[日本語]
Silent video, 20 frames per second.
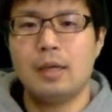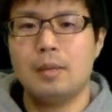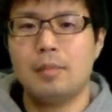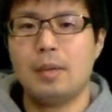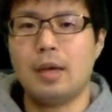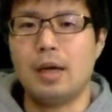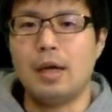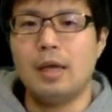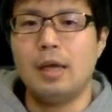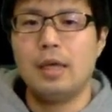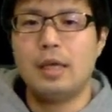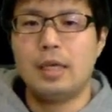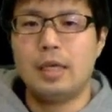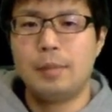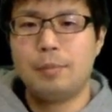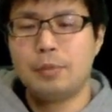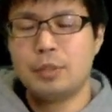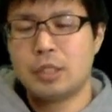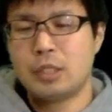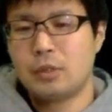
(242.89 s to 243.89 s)
まあ、
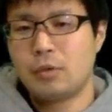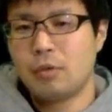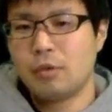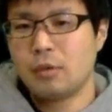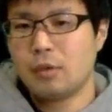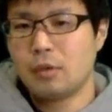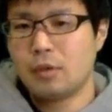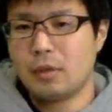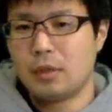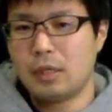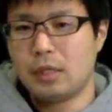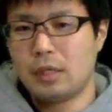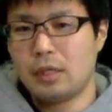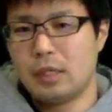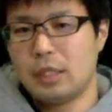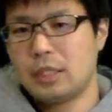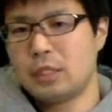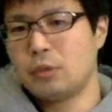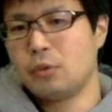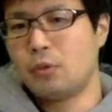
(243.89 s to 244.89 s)
イプシロン
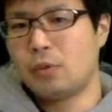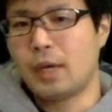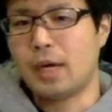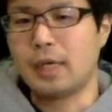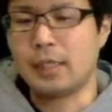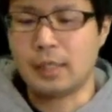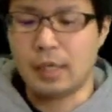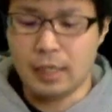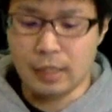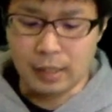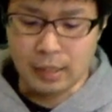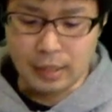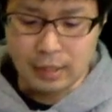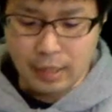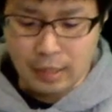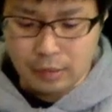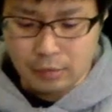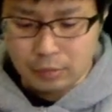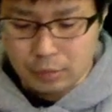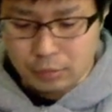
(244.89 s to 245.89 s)
以上は離れていな
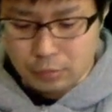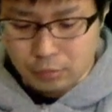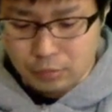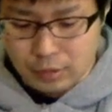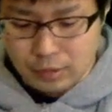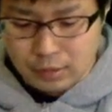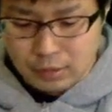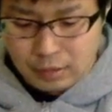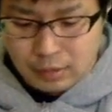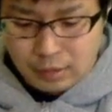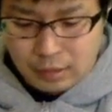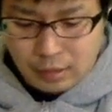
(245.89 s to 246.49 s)
いよってことです。